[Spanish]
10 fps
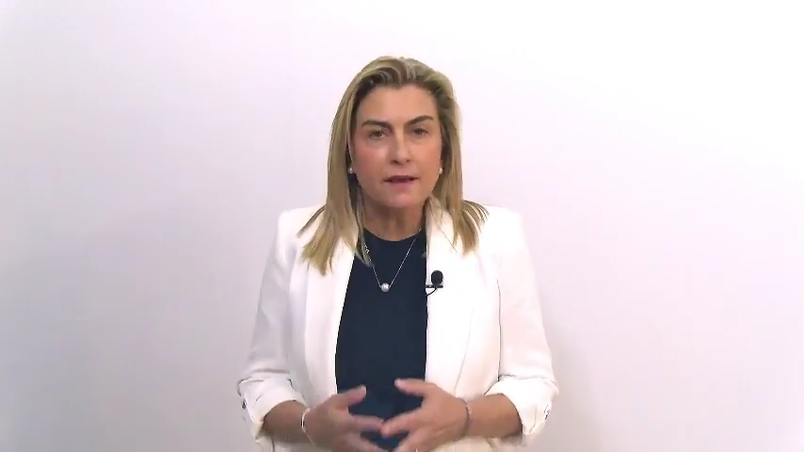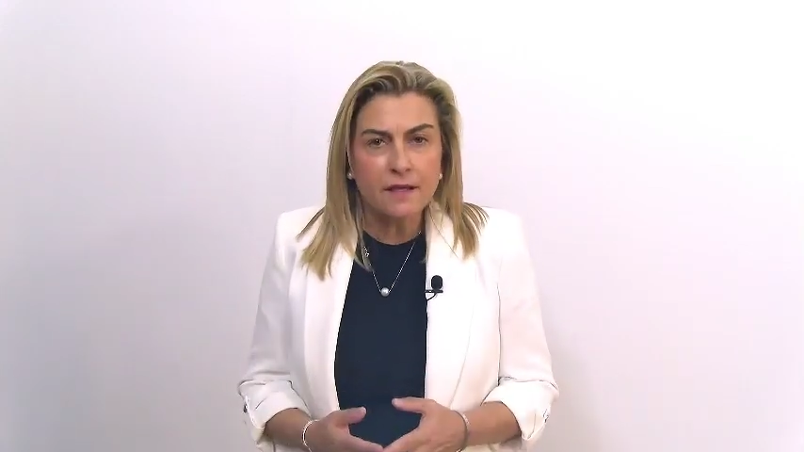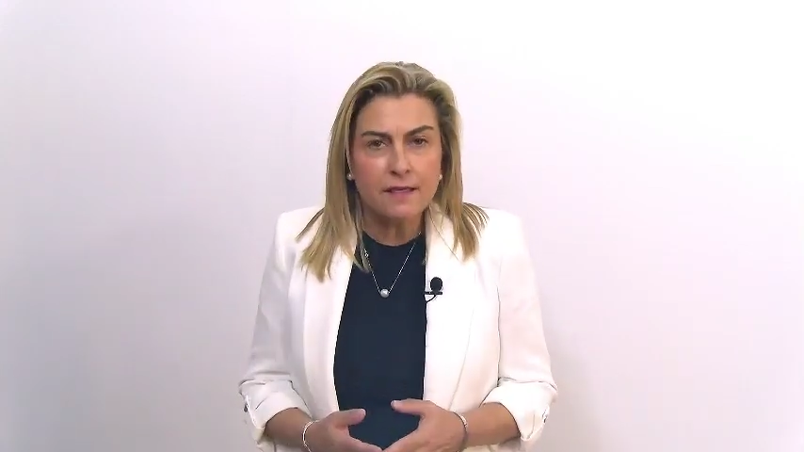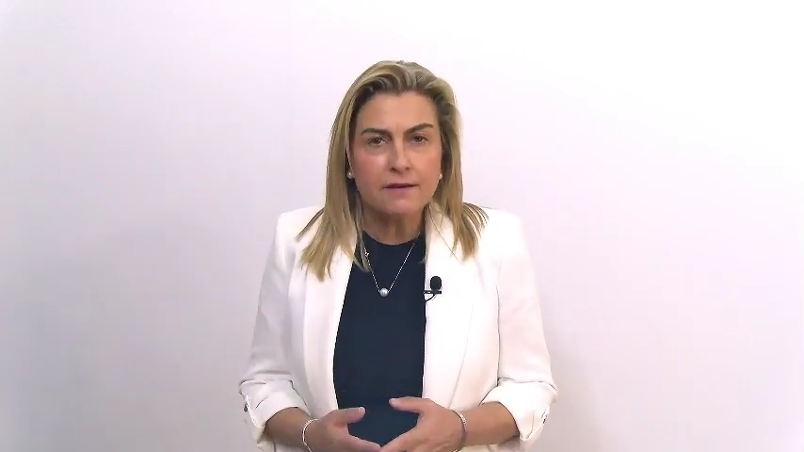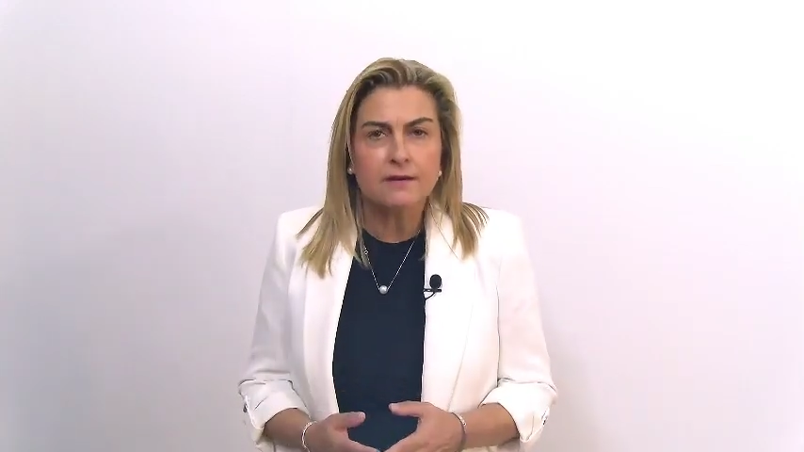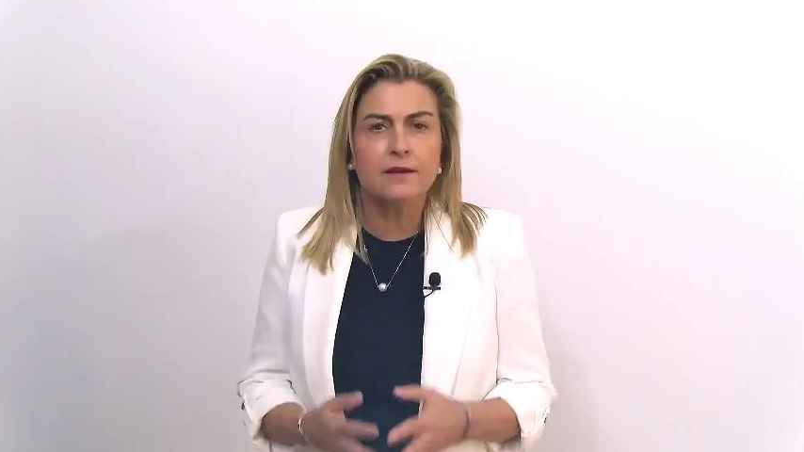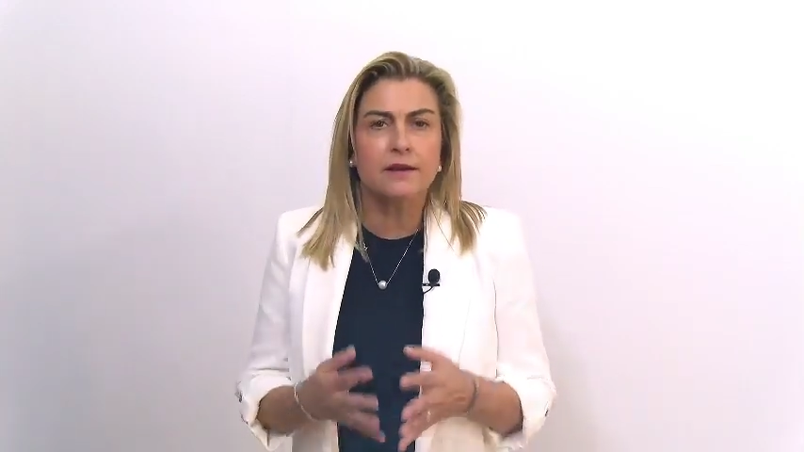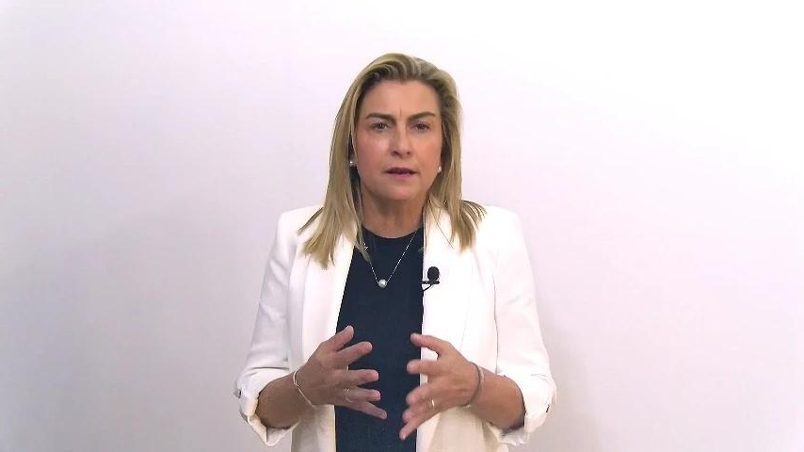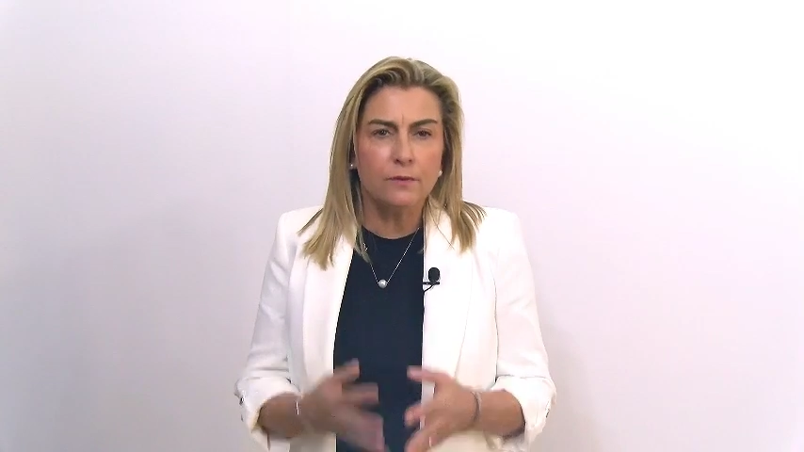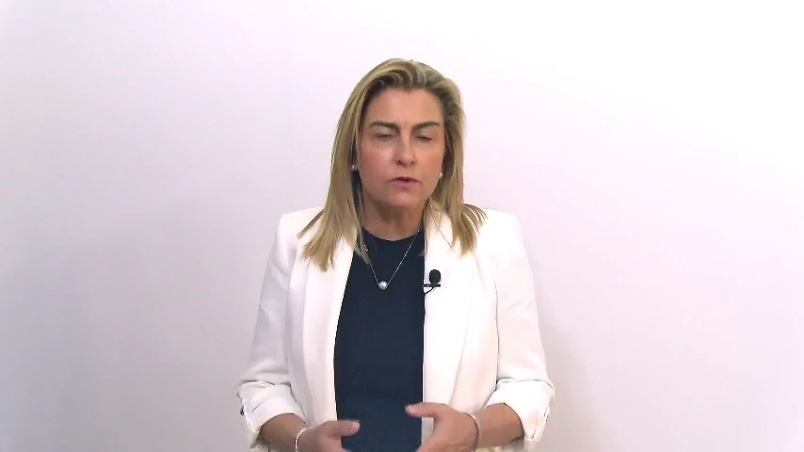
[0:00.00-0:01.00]
nada
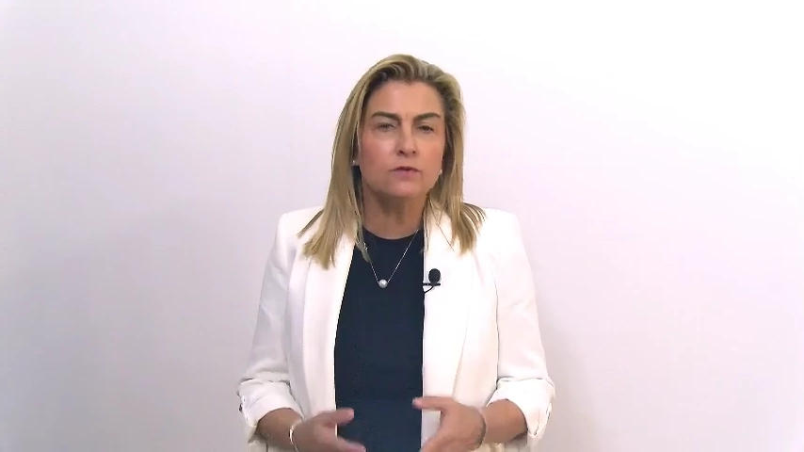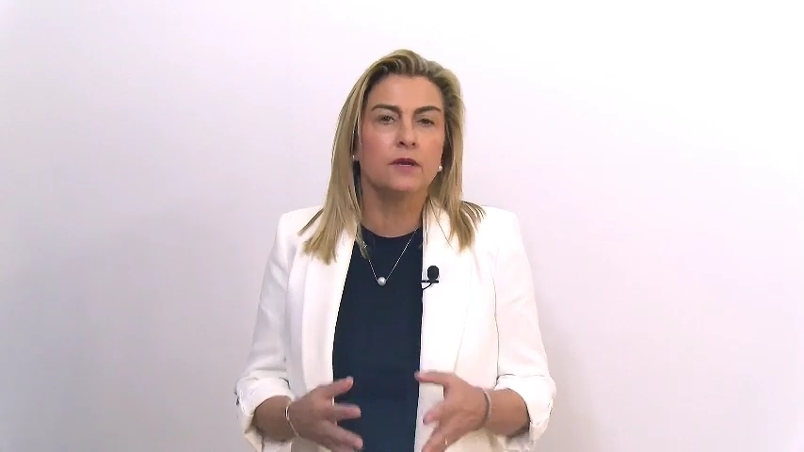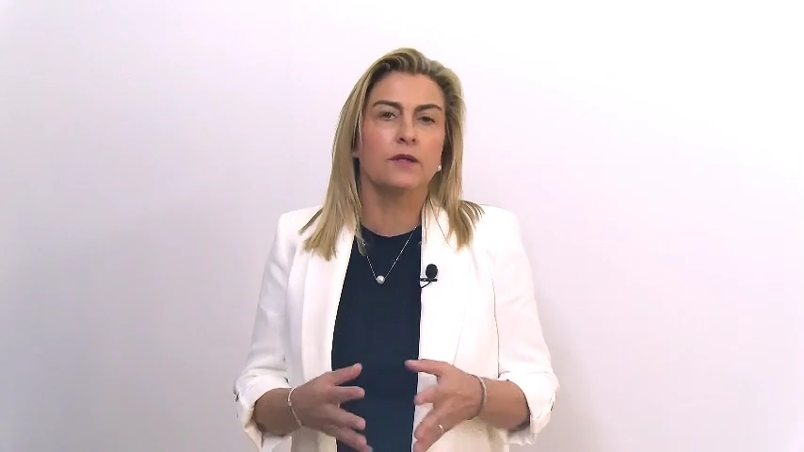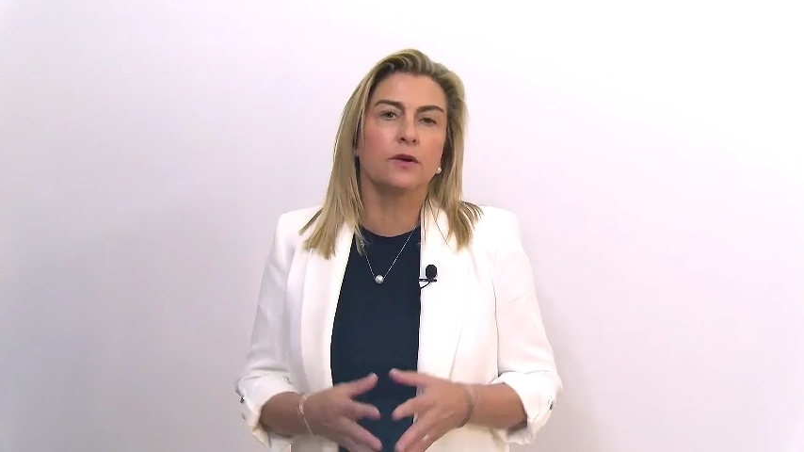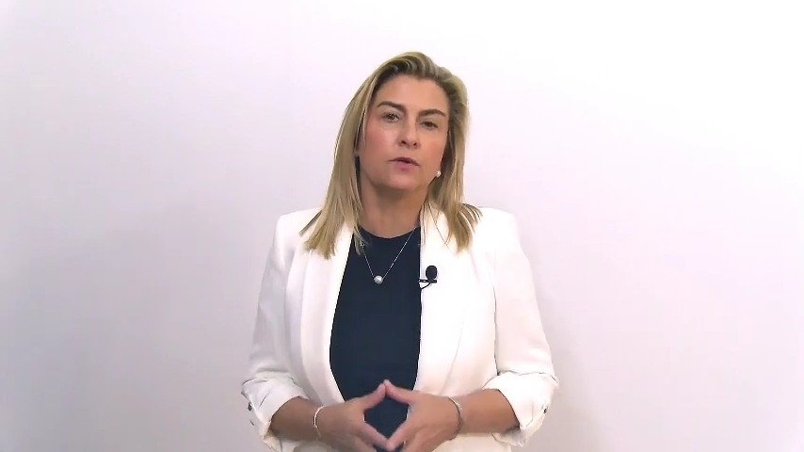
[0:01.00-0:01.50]
en la voluntad del